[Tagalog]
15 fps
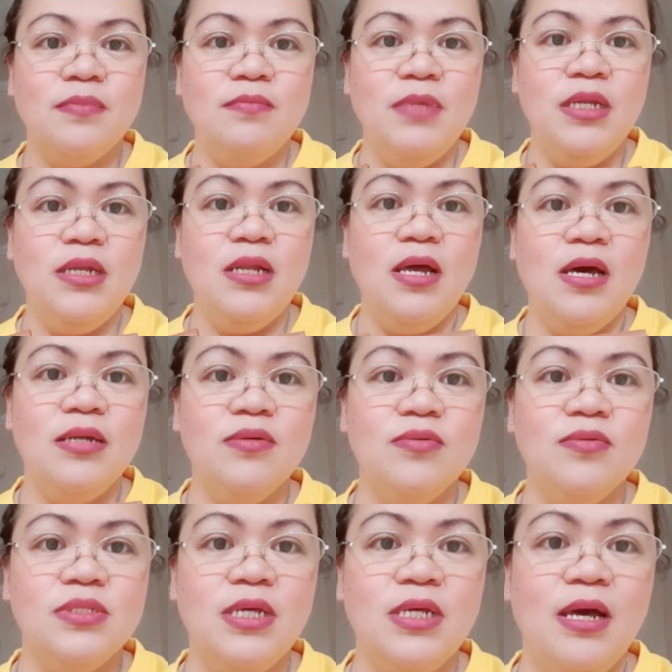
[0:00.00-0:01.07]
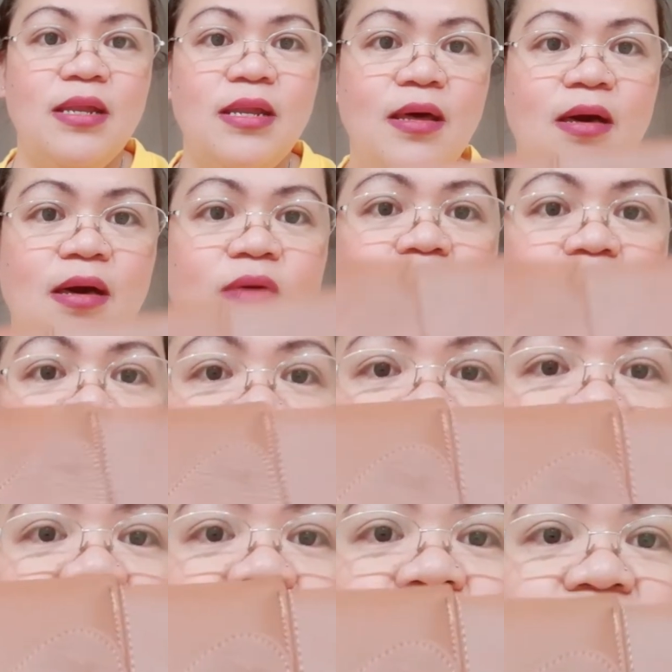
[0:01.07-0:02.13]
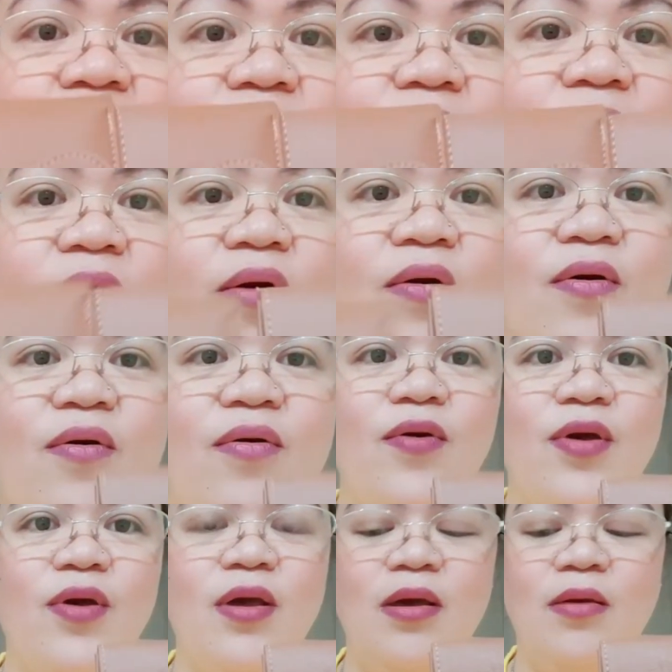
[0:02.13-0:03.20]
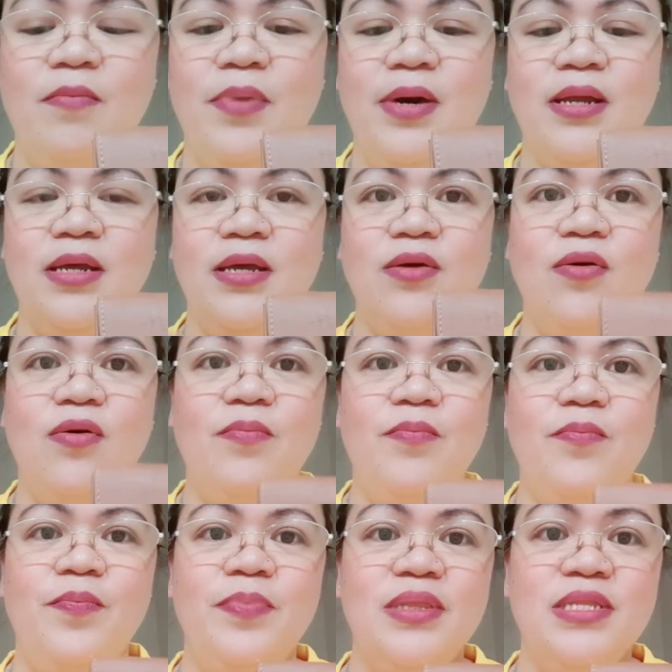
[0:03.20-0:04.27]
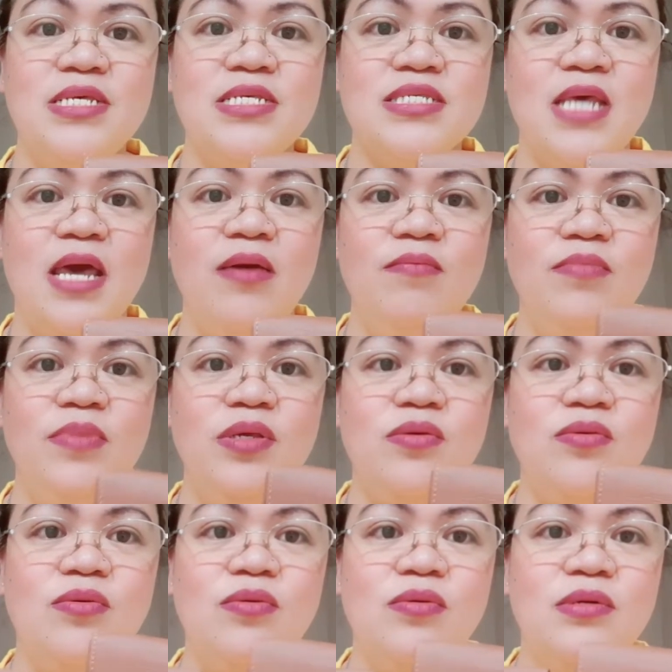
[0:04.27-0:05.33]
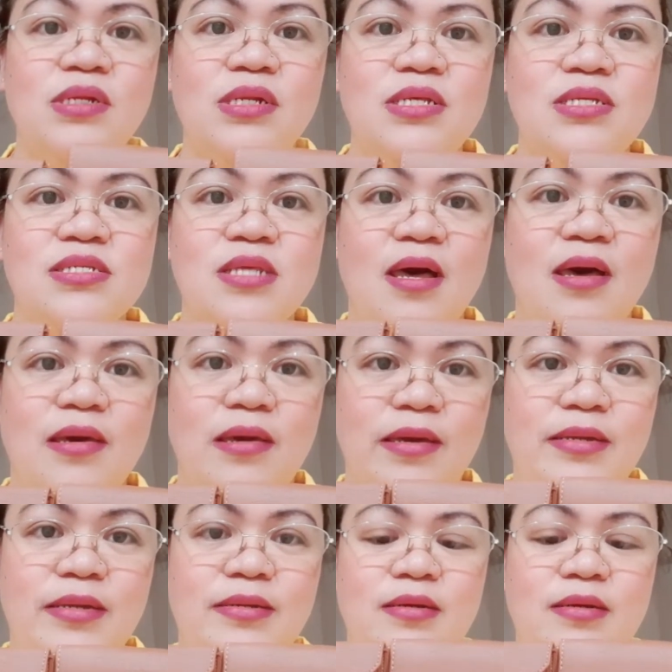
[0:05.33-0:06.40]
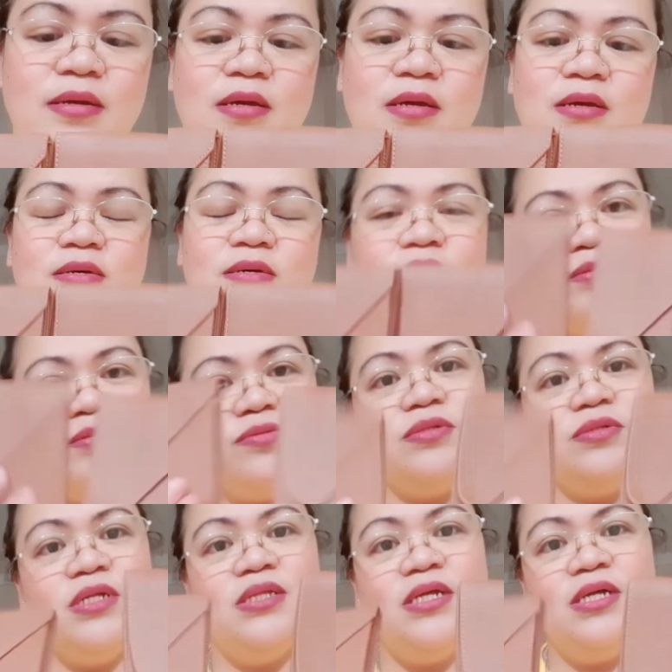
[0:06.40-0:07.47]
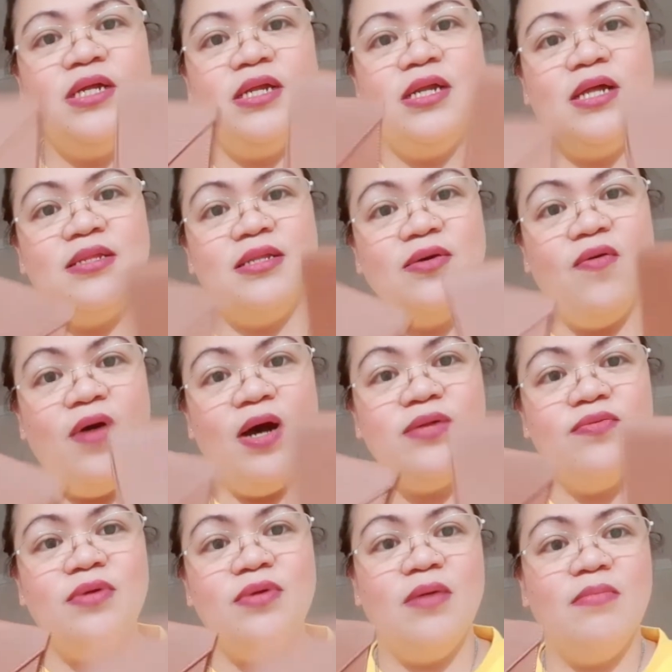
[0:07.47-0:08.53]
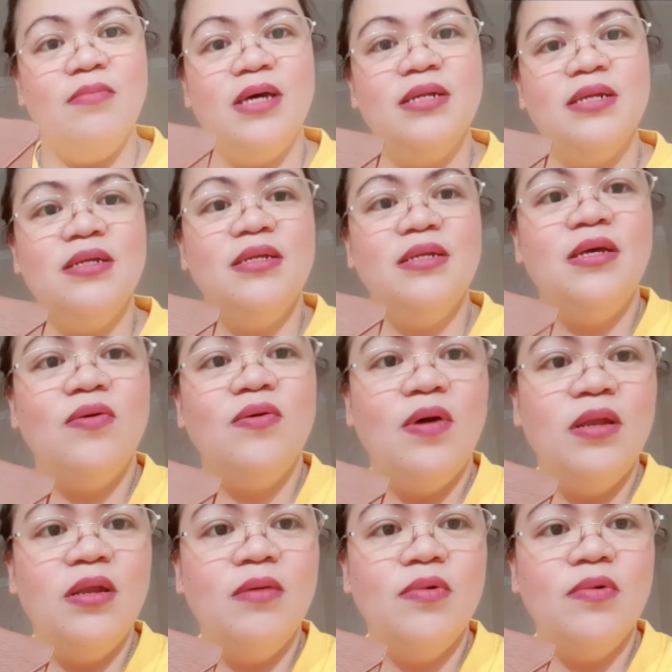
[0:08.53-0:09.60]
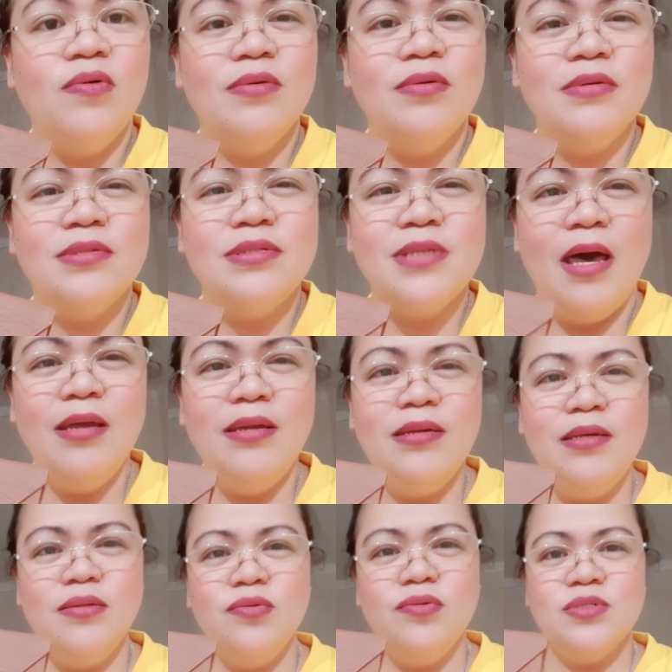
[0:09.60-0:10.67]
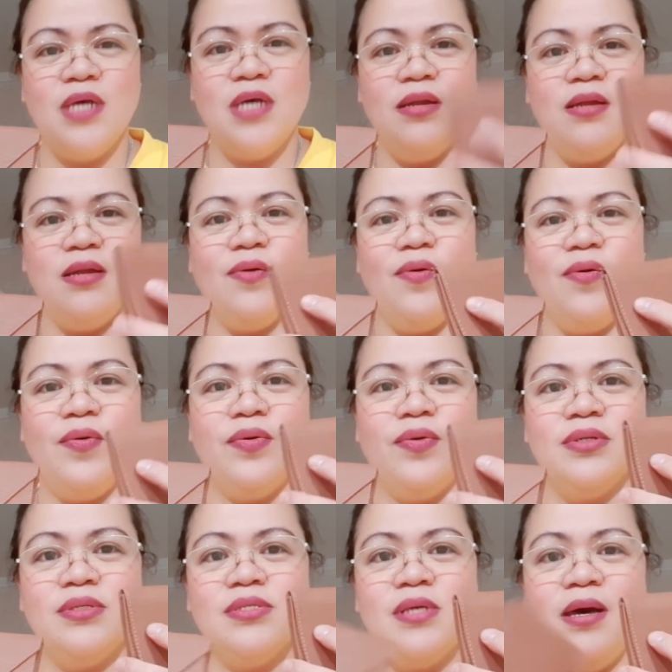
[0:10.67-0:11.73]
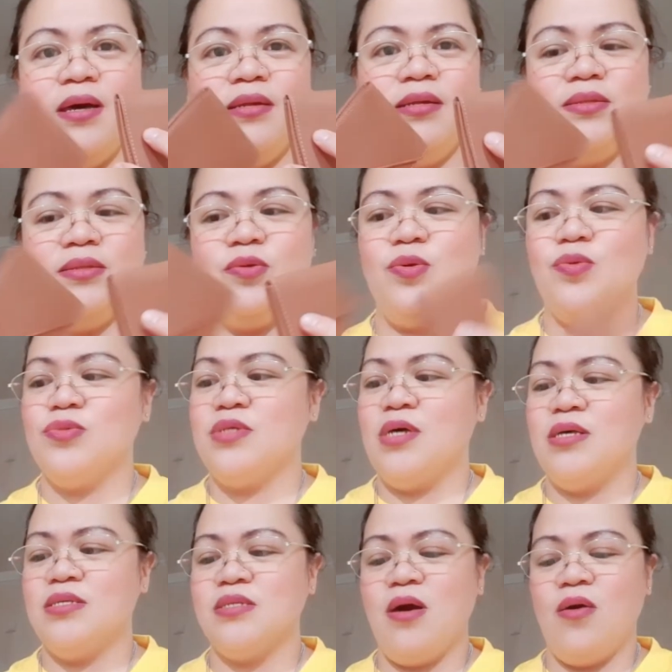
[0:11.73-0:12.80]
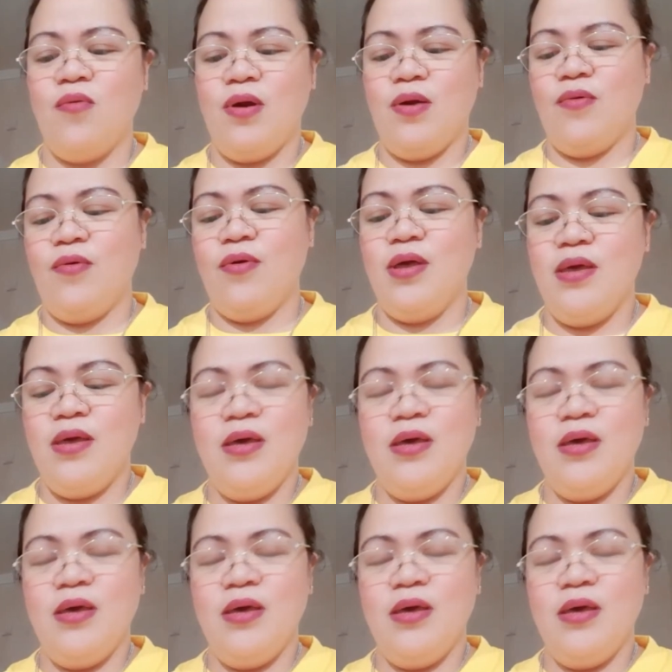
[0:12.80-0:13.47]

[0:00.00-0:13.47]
Binilhan ko sila ng wallet pareho. Pareho, the same yung design. So, titingnan natin kung anong laman. Hindi ko alam kung saan dito sa anak ko or saan dito yung sa asawa ko.